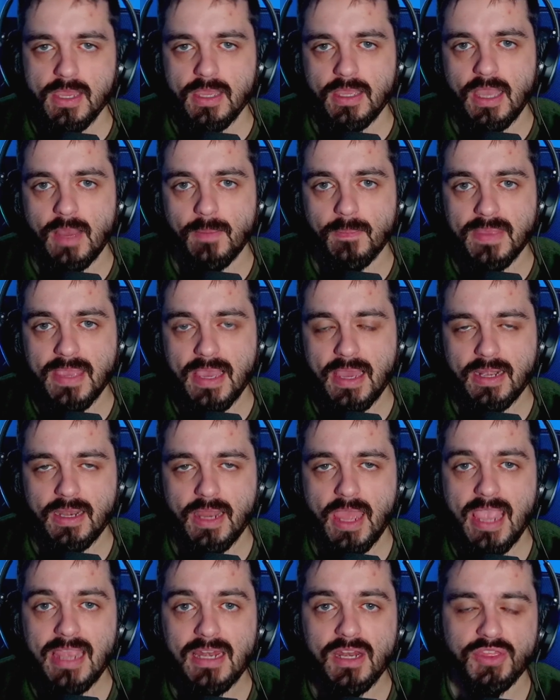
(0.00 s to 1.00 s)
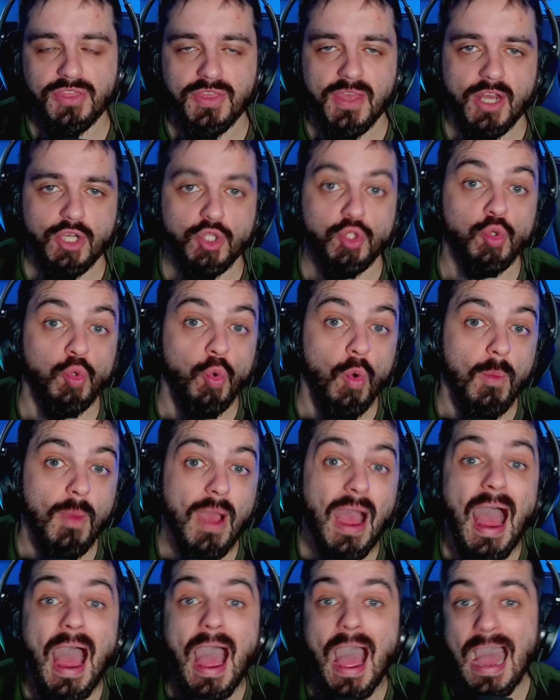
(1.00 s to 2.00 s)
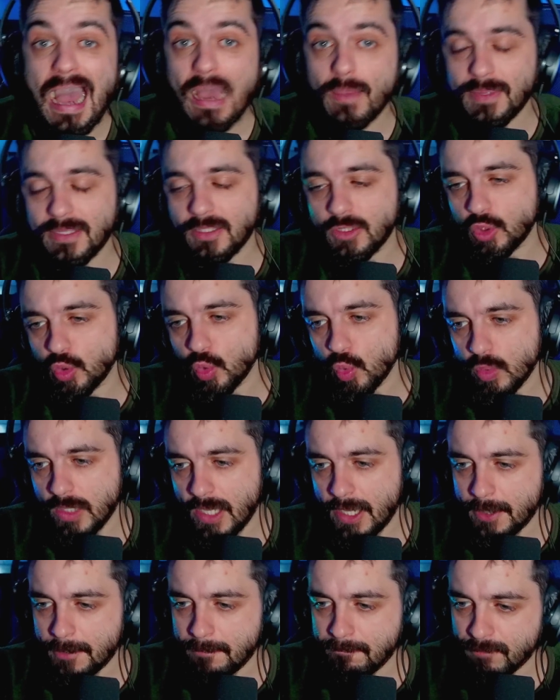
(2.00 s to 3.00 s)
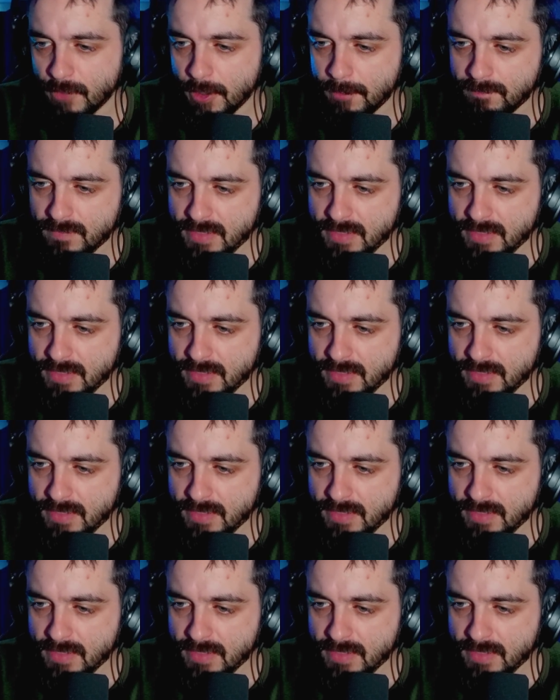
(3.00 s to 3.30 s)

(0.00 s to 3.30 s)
cambiar e iniciar su nueva aventura, ¿no?